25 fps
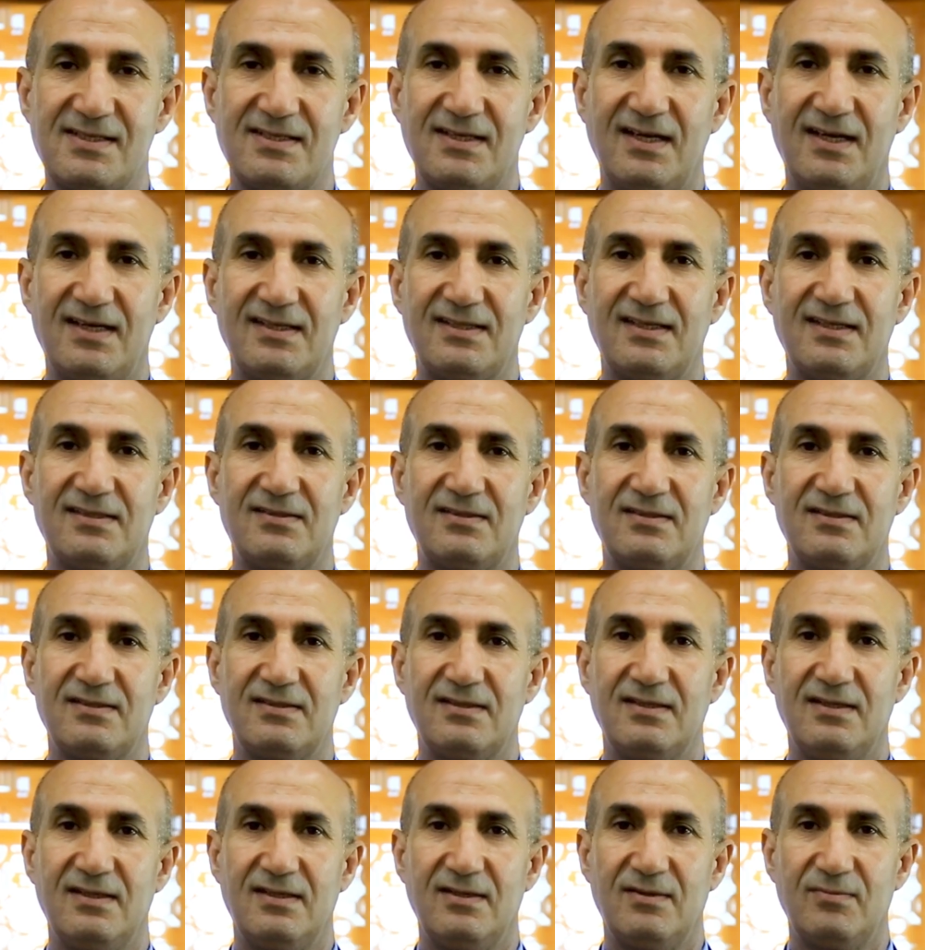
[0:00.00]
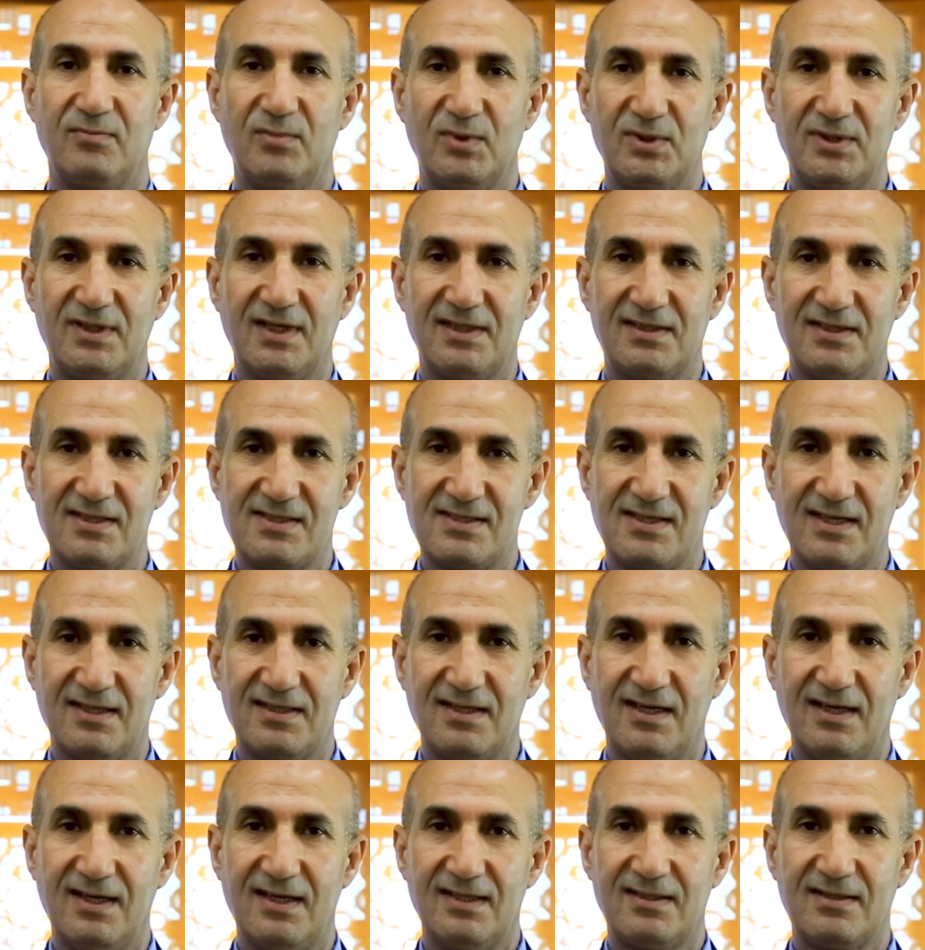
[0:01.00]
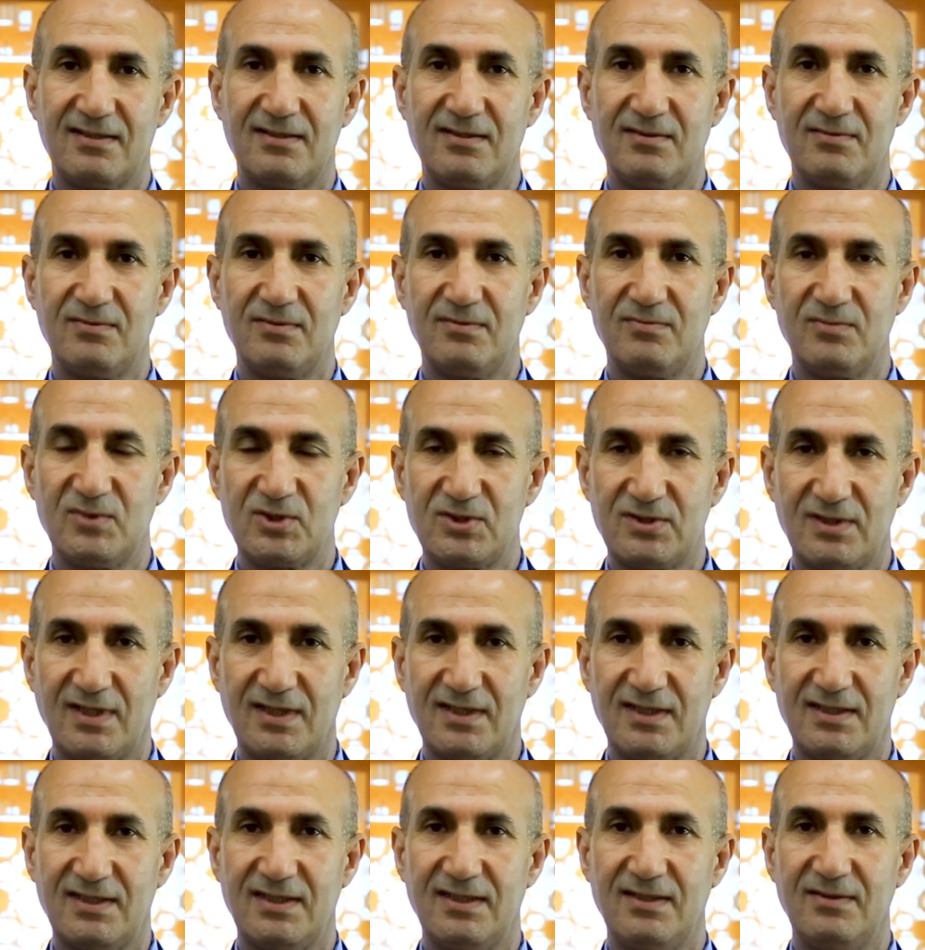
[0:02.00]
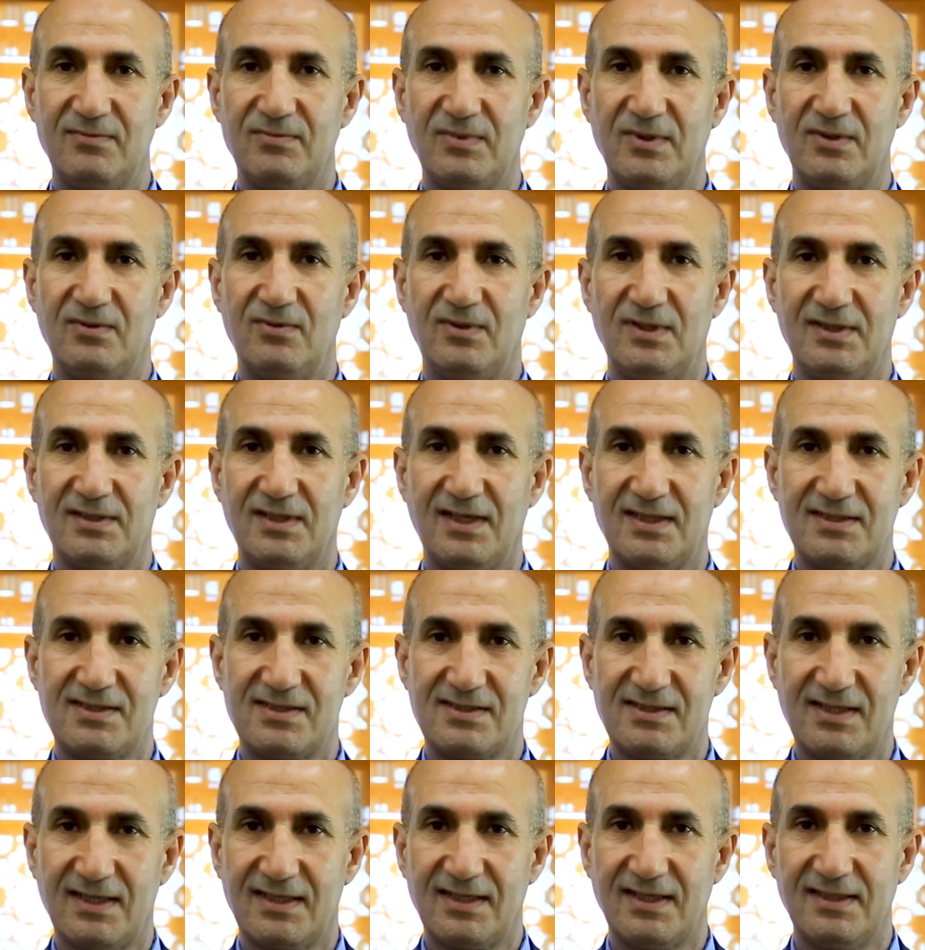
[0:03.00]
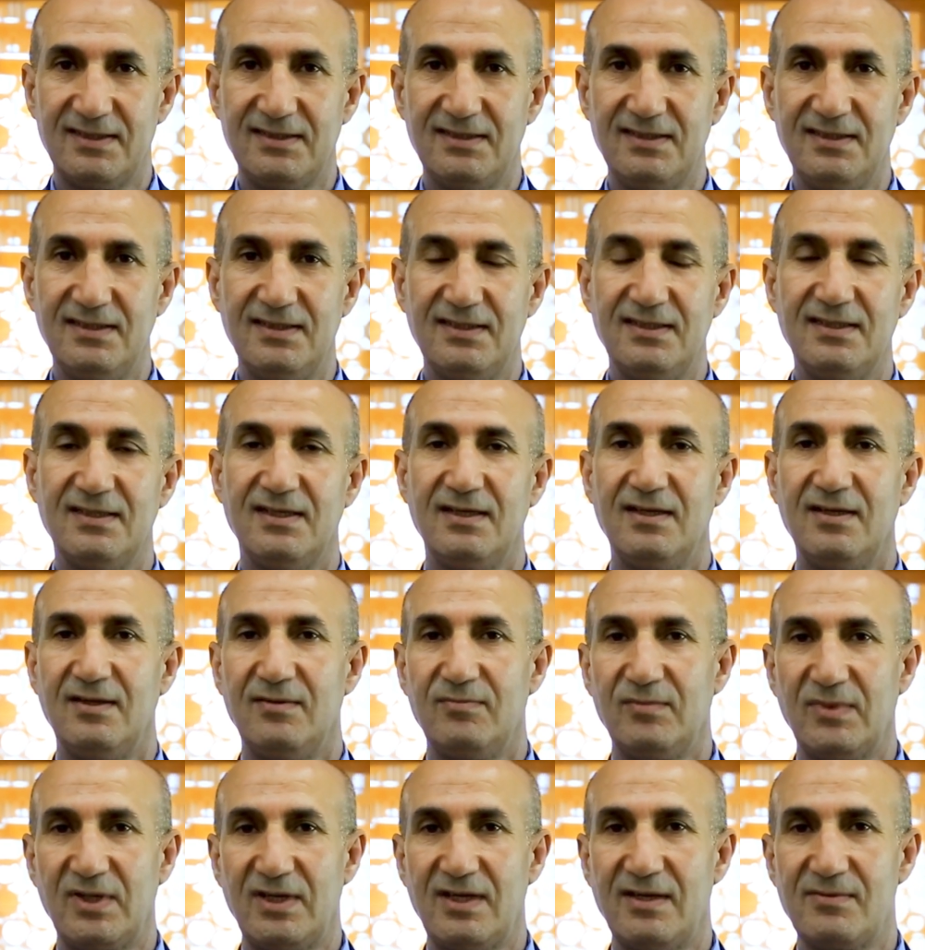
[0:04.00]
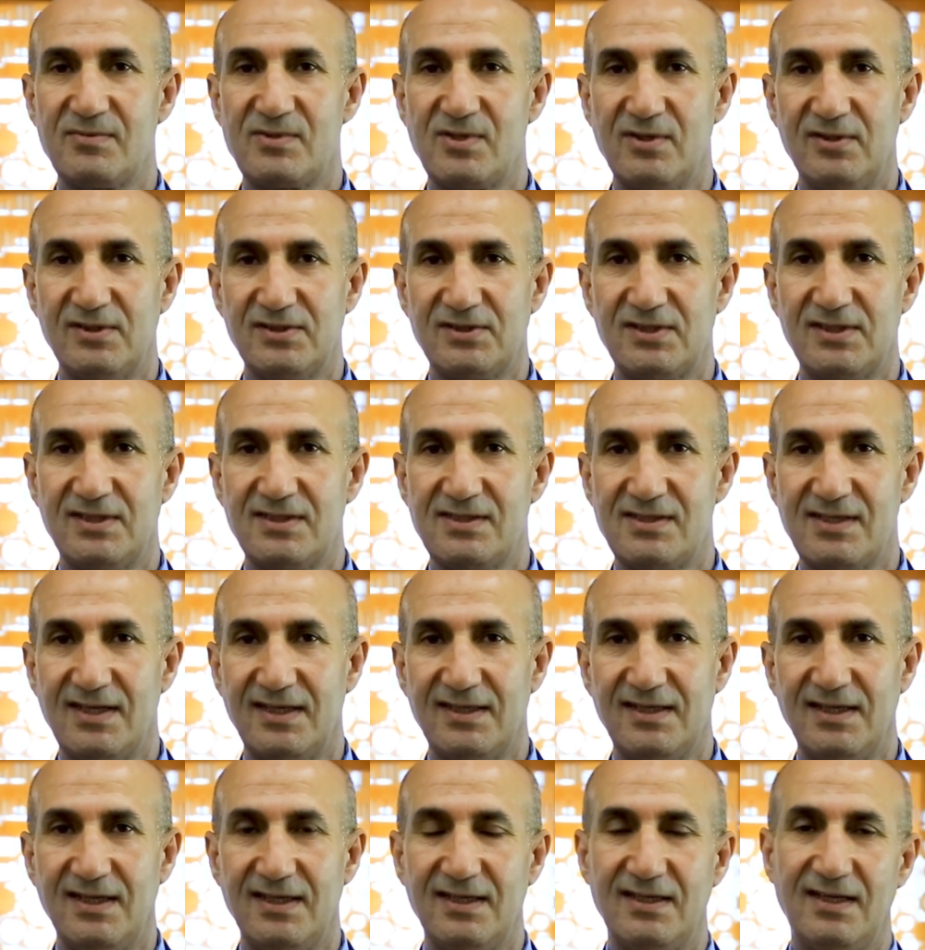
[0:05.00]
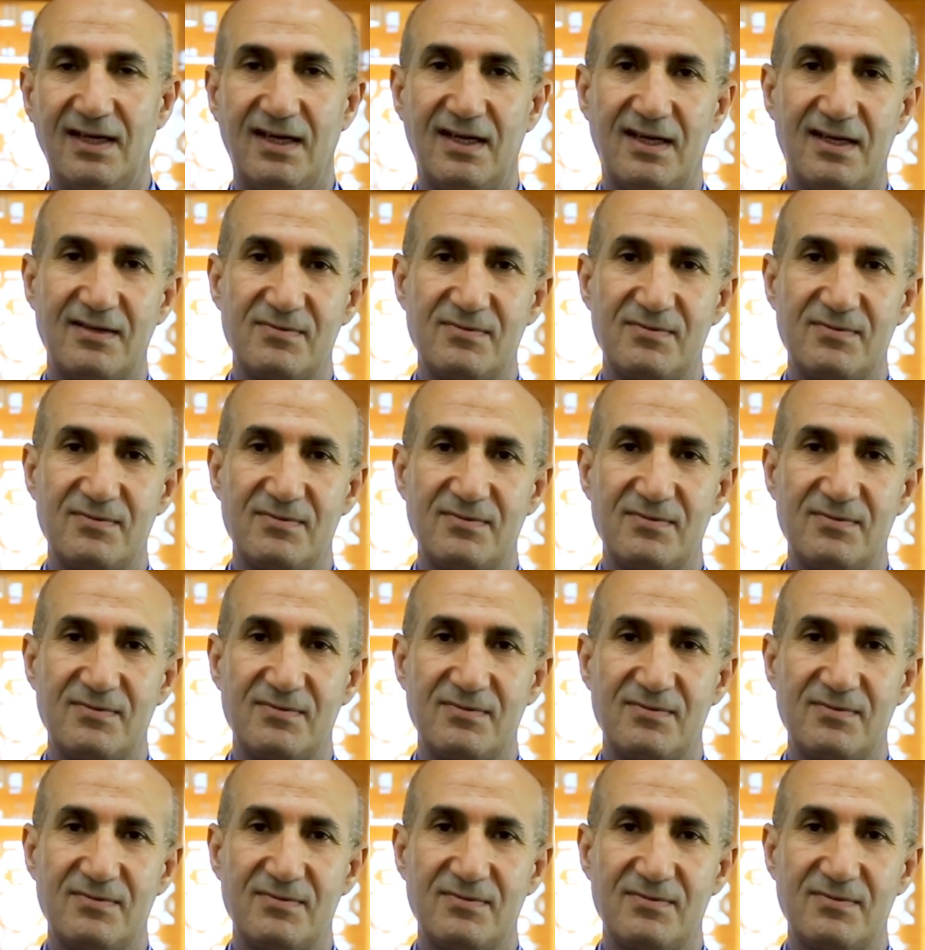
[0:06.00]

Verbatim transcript: زيادة مدة السداد للمشتركين بالوحدات السكنية من 25 سنة إلى